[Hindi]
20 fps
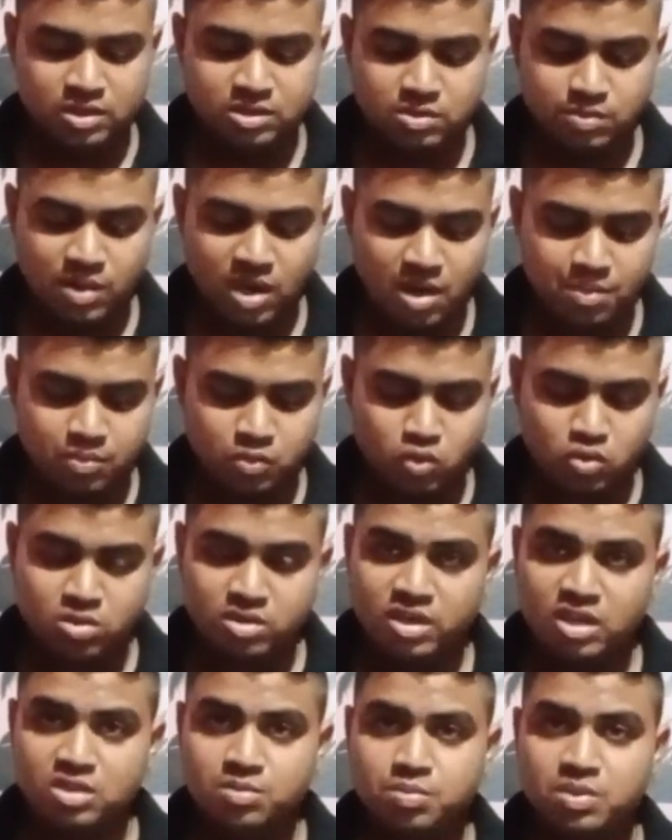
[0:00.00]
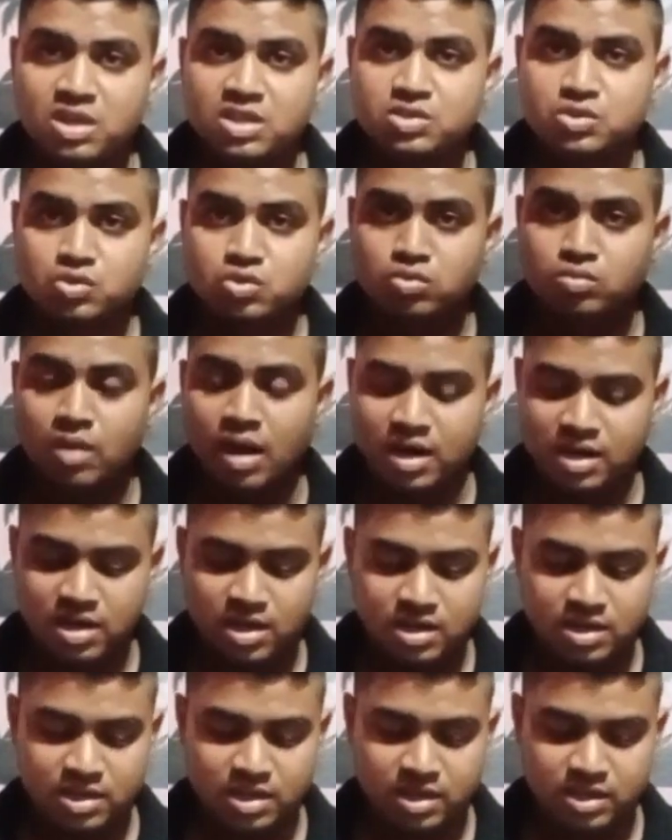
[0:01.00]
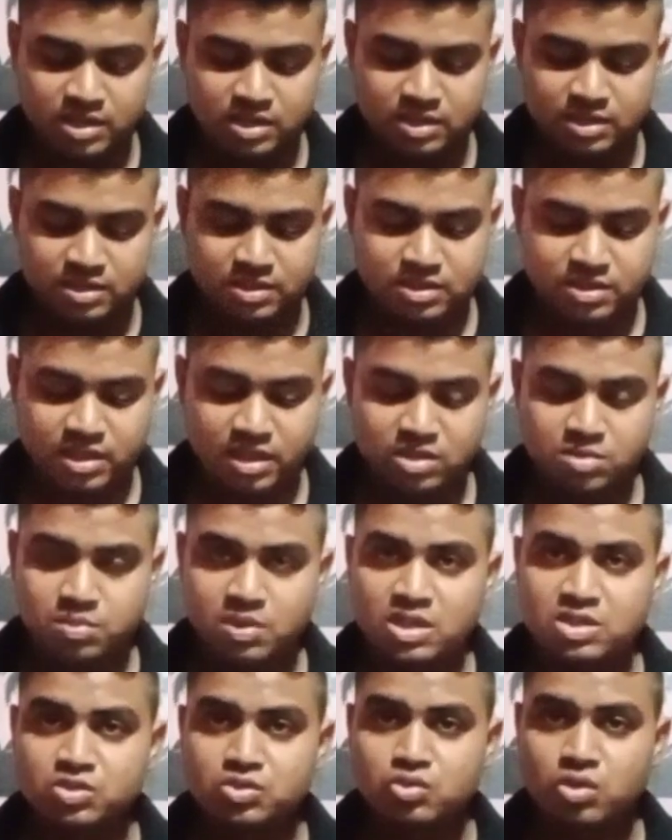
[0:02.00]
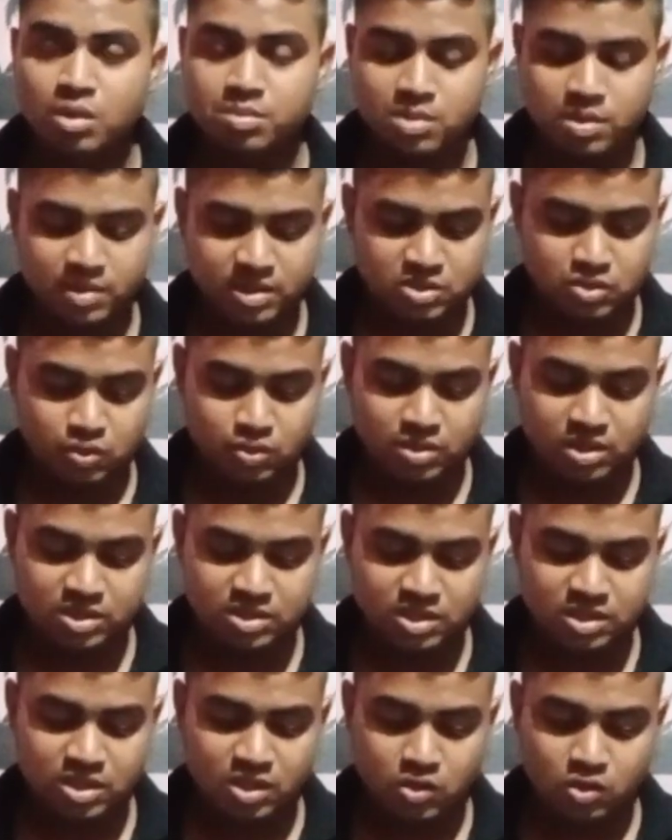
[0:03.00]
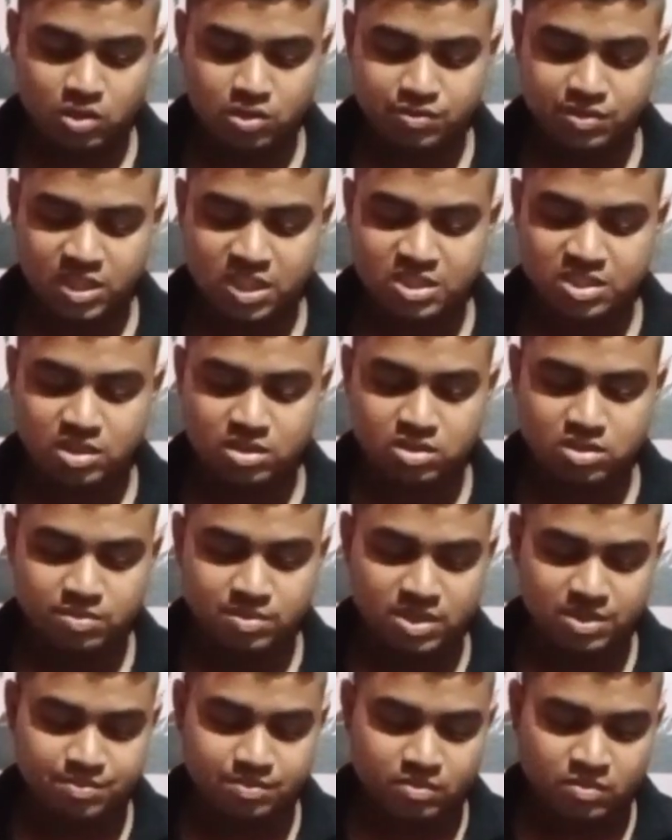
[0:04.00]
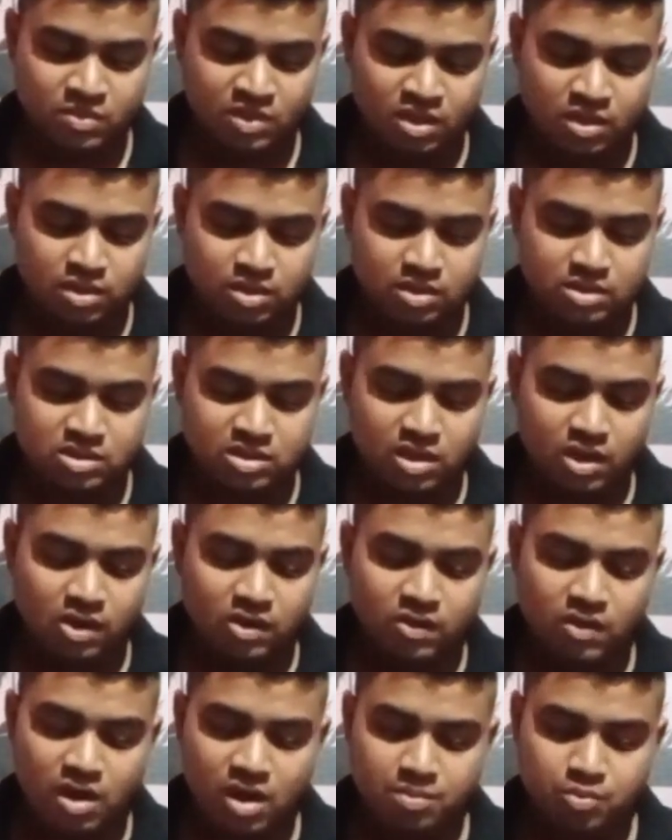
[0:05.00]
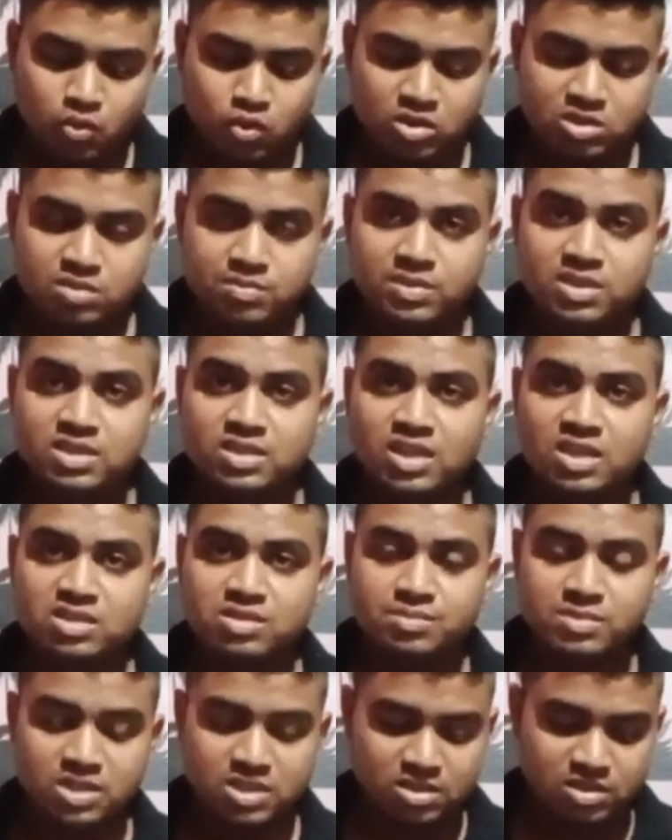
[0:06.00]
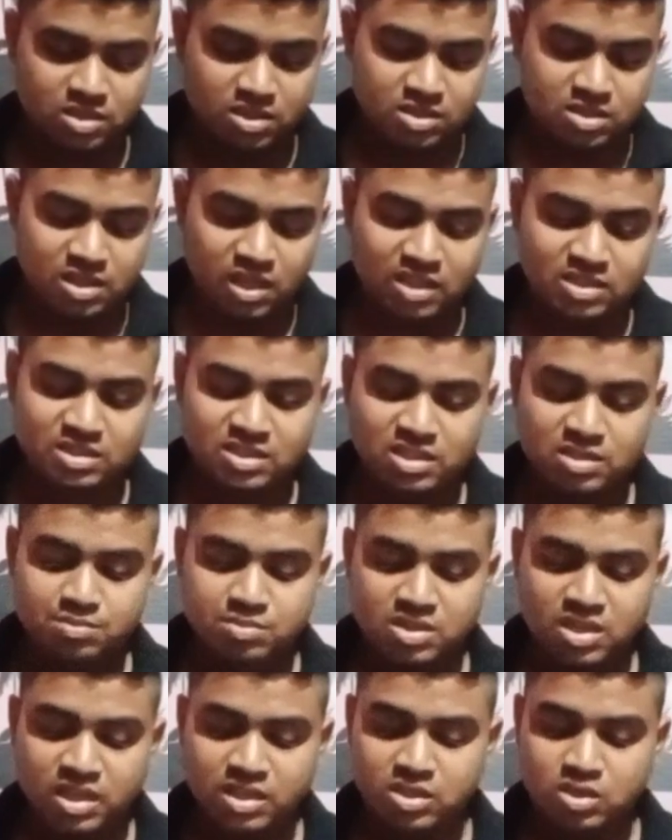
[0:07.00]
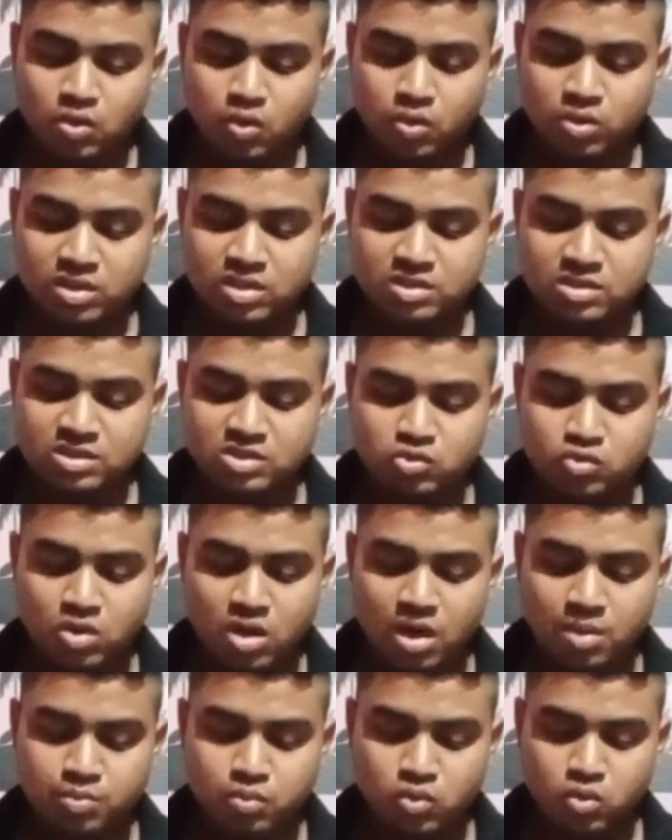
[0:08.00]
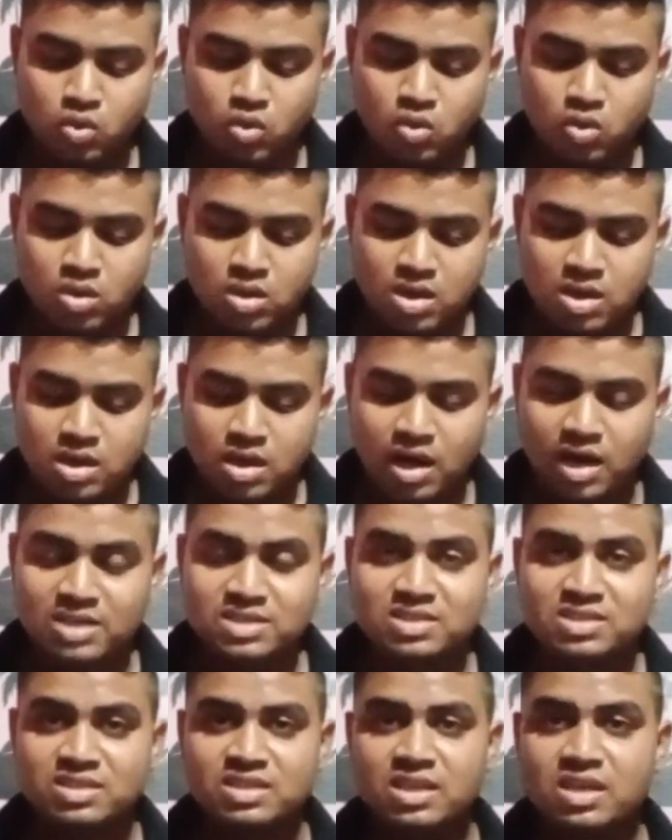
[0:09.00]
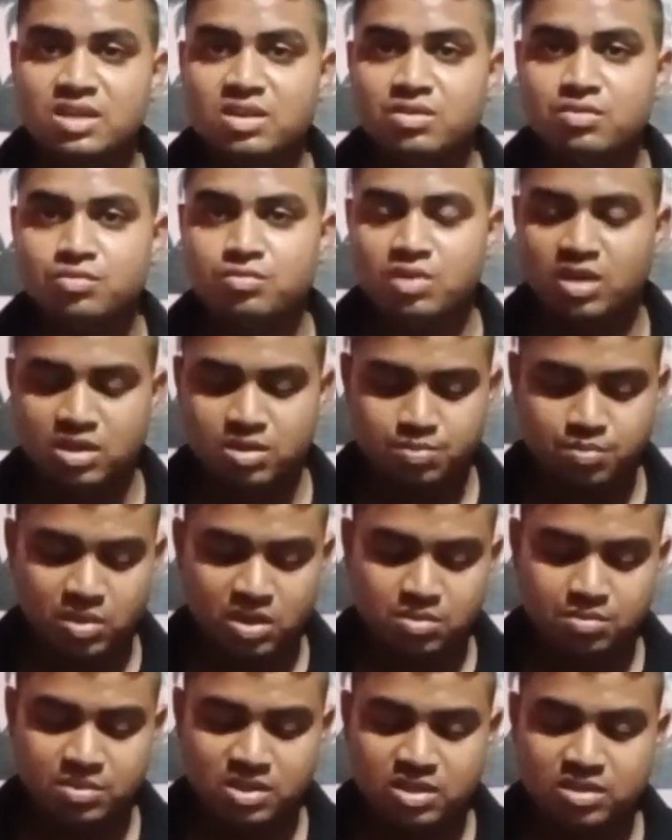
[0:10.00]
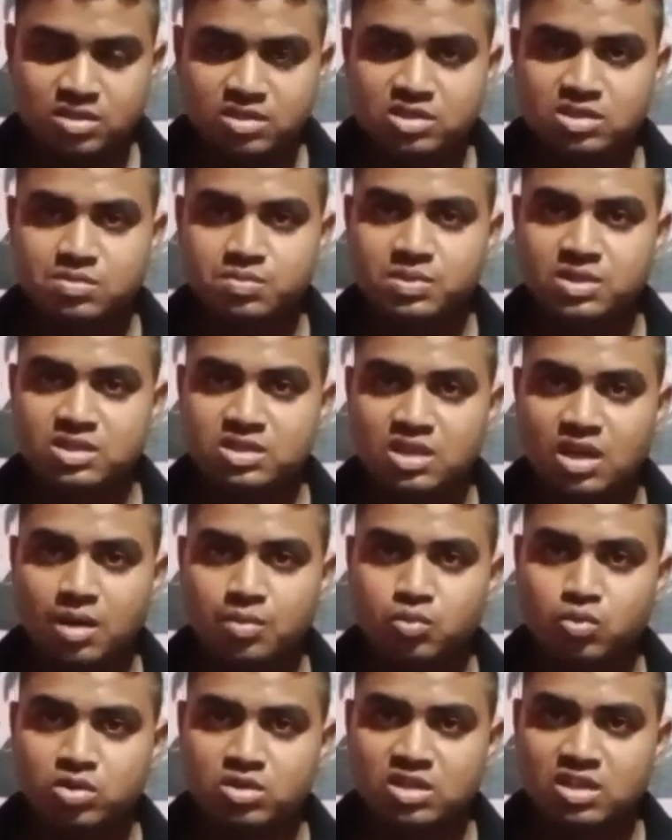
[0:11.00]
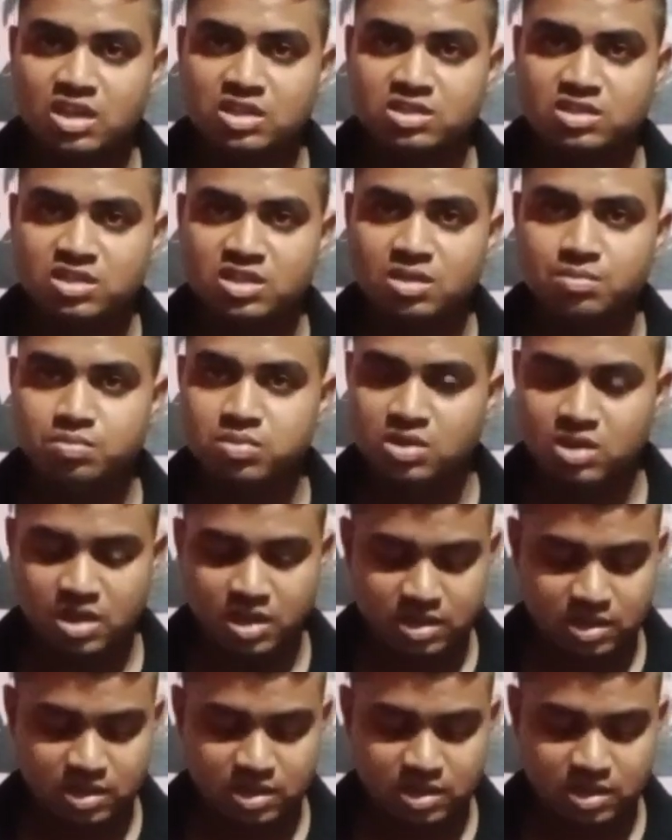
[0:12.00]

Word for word: इसमें आपको टेंथ प्लस टू मांगा गया है टेंथ प्लस टू आपके पास होना चाहिए क्वालिफिकेशन में इसके अलावा आपको इसमें दस मिनट की ट्रांसक्रिप्ट देनी होगी जिसको आपको अस्सी वर्ड पर मिनट की स्पीड से आपको ट्रांसक्रिप्ट